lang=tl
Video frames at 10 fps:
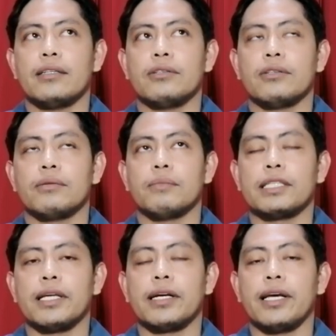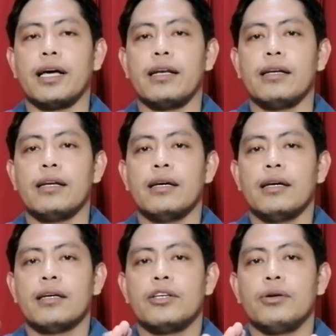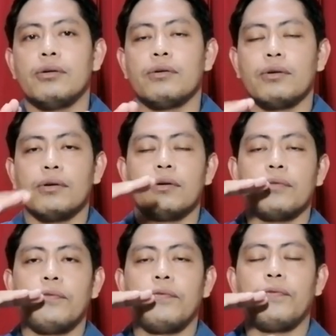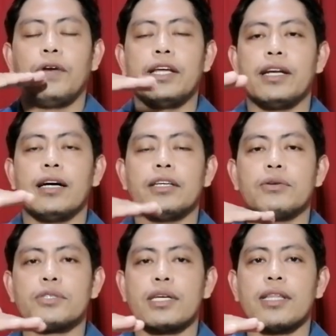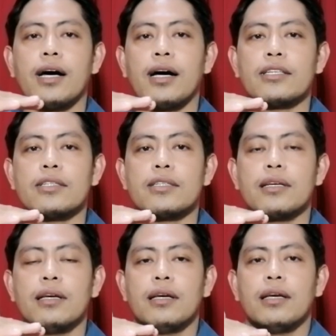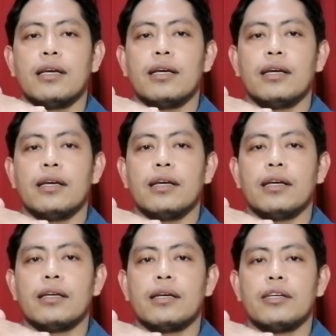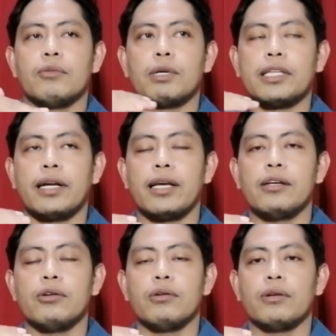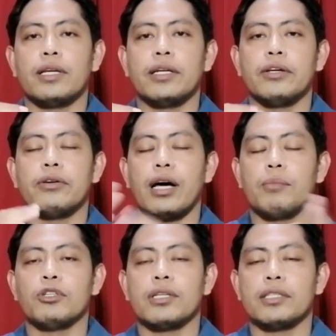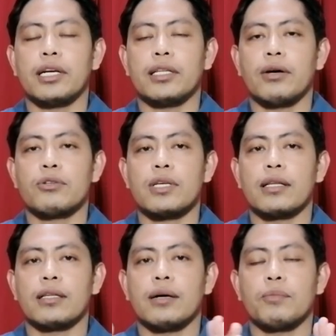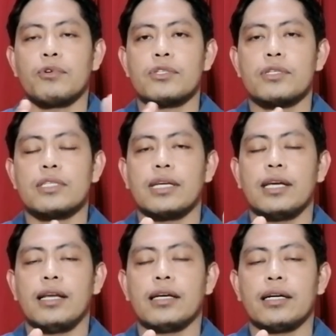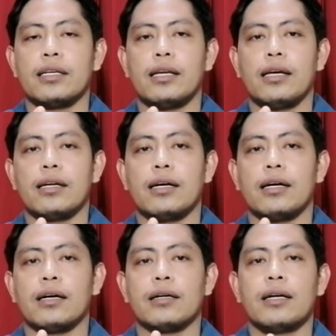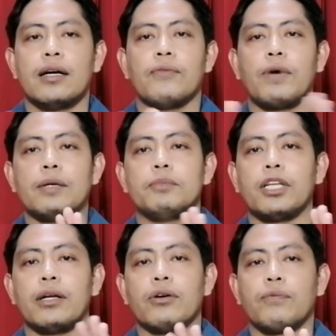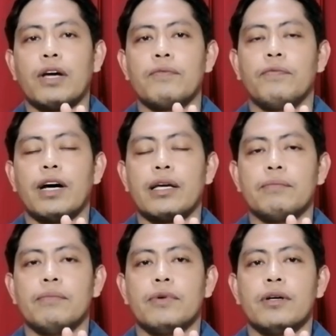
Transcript: Yung material, yung flint lang yung sa taas, eh, yung material nun, hindi yun naabot ng 3,000 tapos sisingiling kanila ng 5,3 or 5,5.